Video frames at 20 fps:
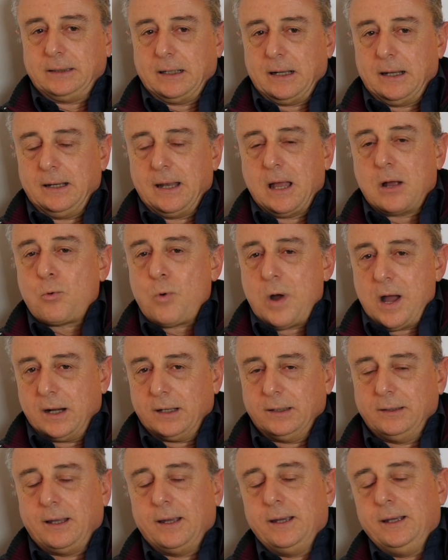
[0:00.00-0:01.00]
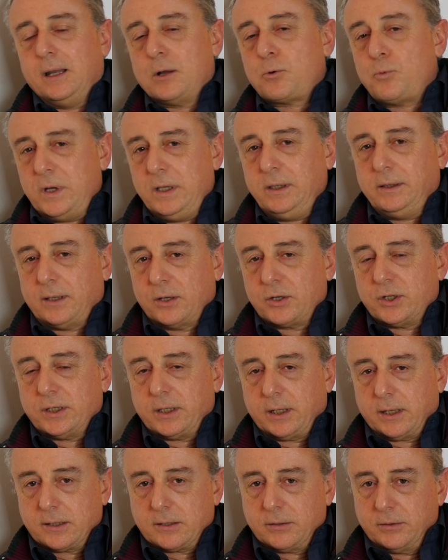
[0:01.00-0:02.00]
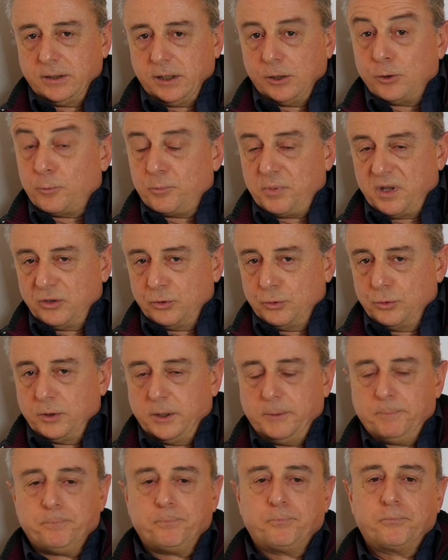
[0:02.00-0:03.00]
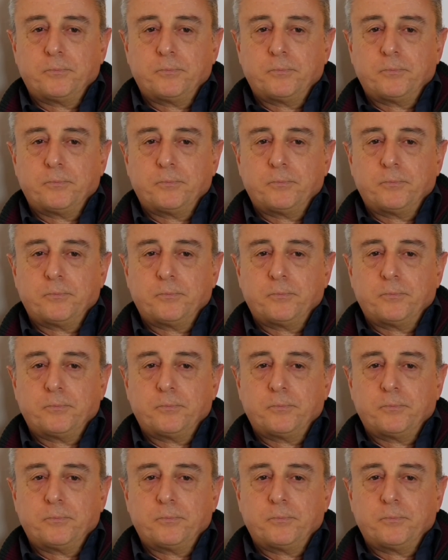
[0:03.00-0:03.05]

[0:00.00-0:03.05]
tra la quarta e la quinta generazione di doppiatori